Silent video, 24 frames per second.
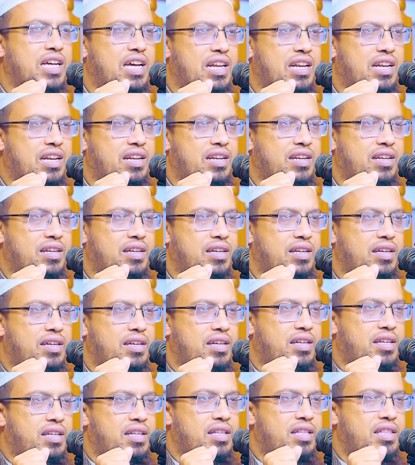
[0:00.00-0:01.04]
চান
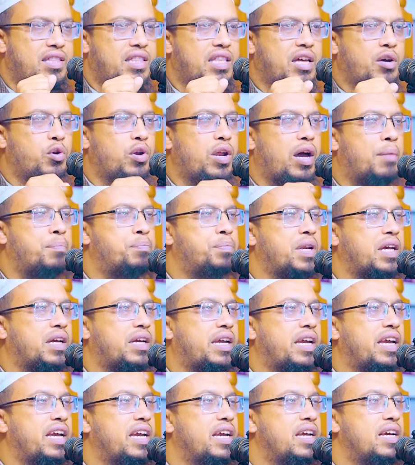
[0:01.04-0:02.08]
তাহলে
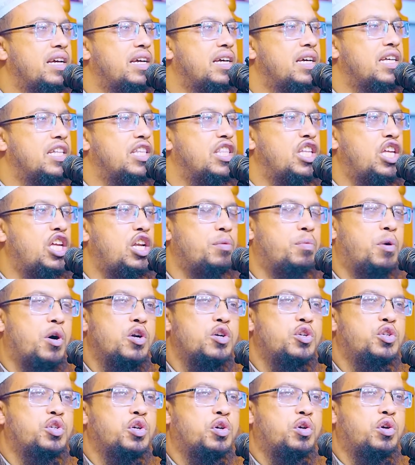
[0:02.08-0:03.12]
আপনাকে
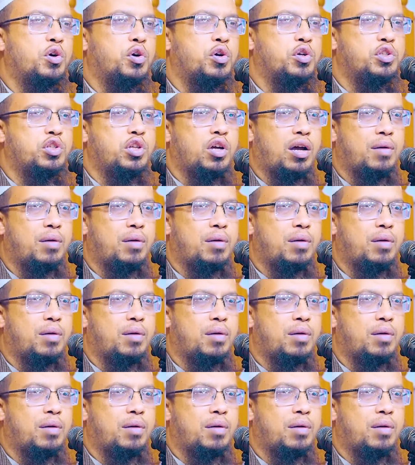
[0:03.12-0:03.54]
নির্ভরযোগ্য হতে